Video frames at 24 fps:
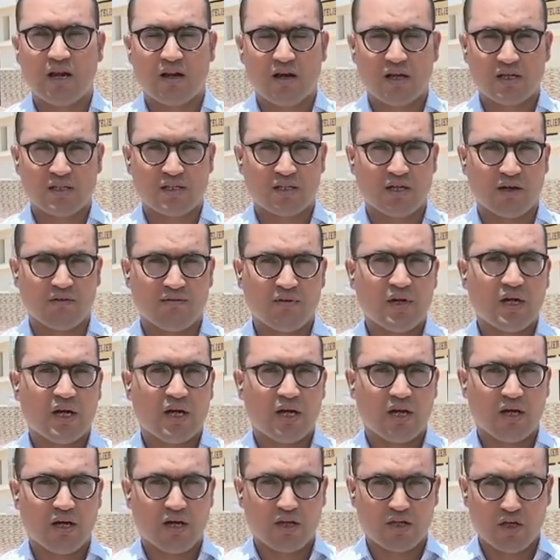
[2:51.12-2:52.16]
الأصناف
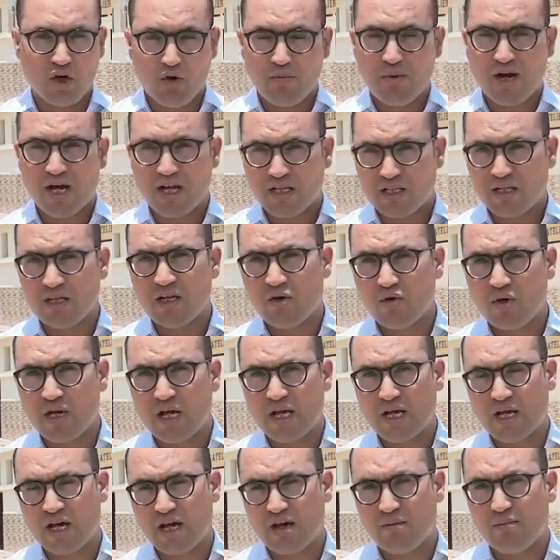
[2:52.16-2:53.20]
يوم غد
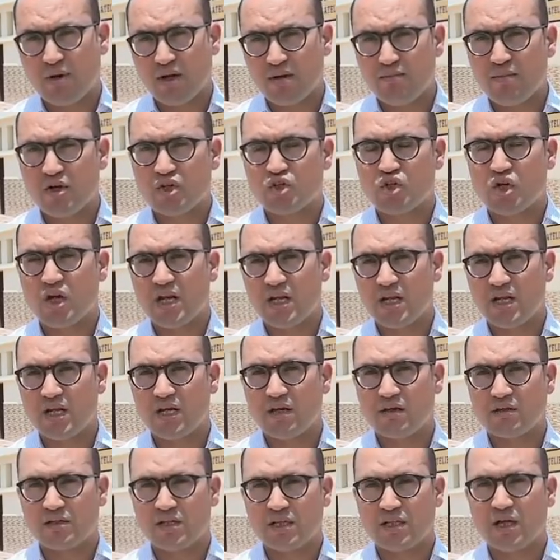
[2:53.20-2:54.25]
هناك برمجة
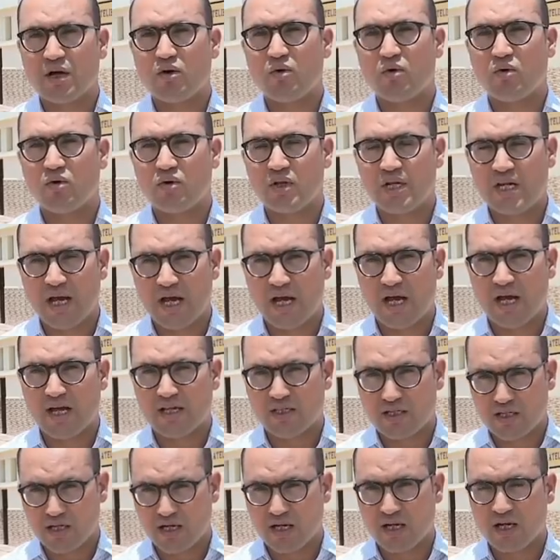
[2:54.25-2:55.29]
لتدخل
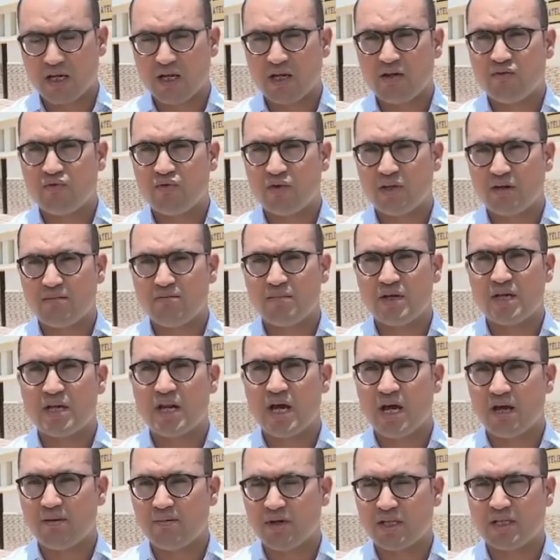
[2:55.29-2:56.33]
عسكري في
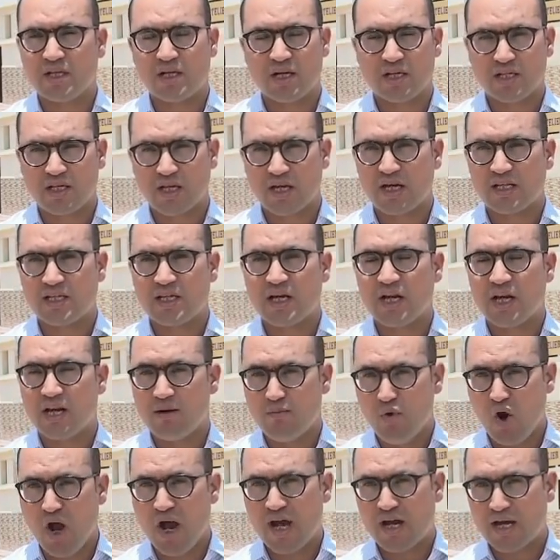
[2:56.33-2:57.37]
ميناء مدينة
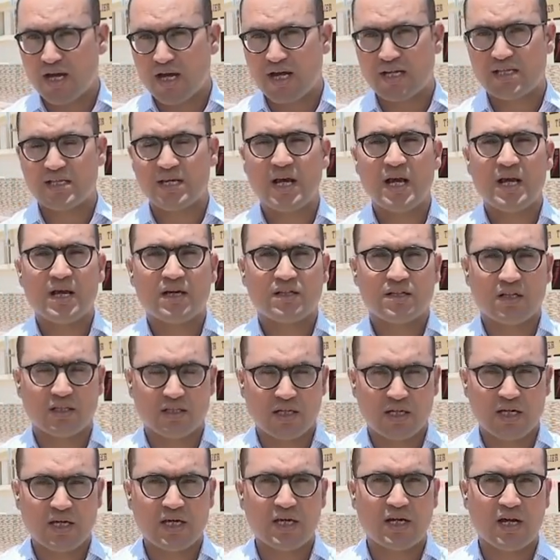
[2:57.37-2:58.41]
أكادير لمحاكاة
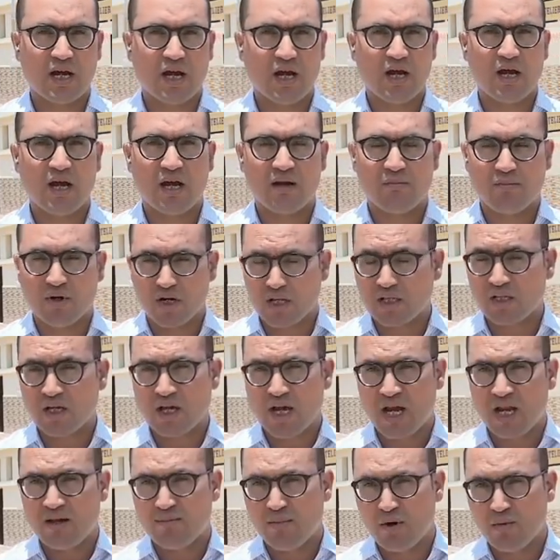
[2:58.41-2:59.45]
تطهير آه،
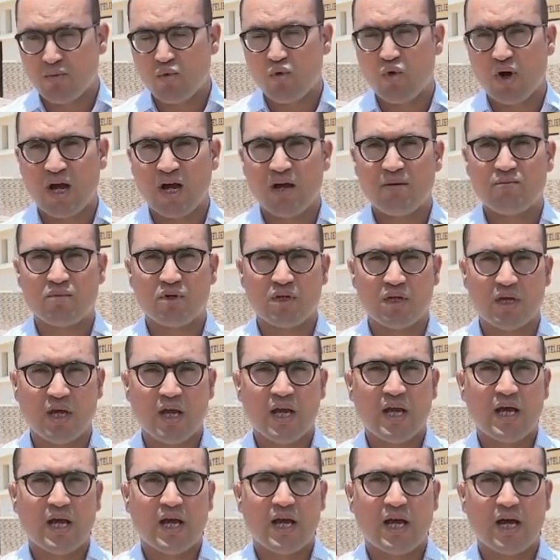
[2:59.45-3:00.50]
المناطق الموبوءة
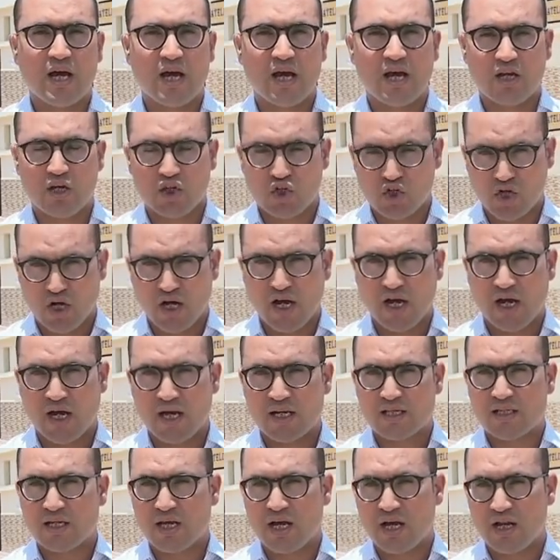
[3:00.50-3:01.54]

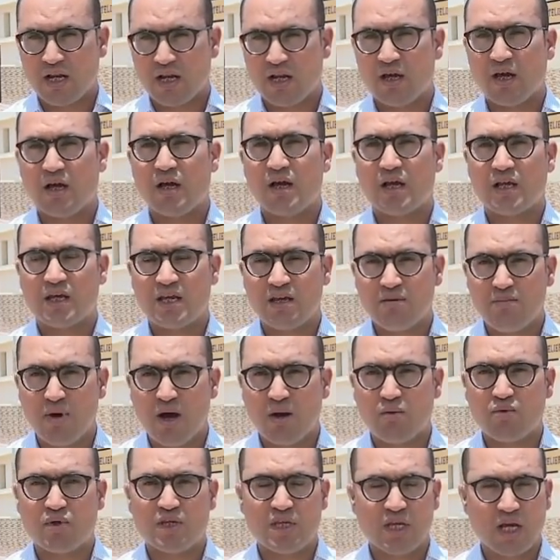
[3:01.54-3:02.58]
بالإشعاعات
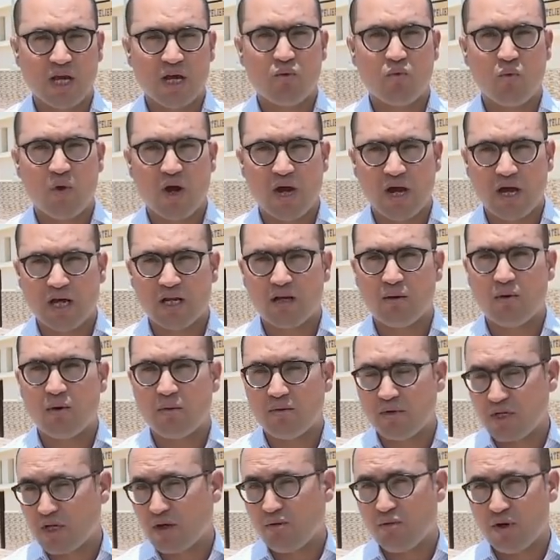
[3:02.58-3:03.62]
الكيماوية
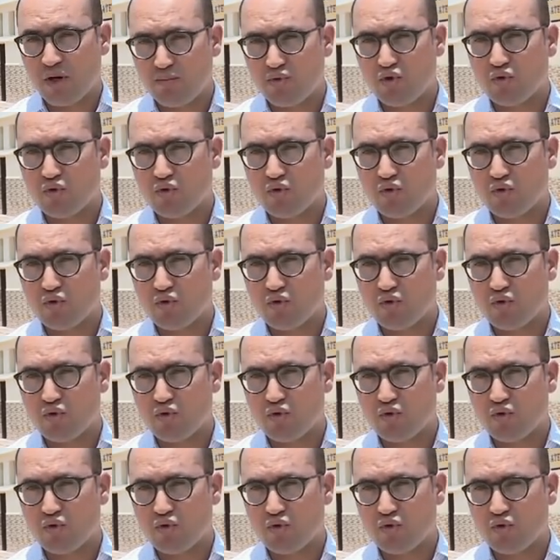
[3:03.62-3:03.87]
والنووية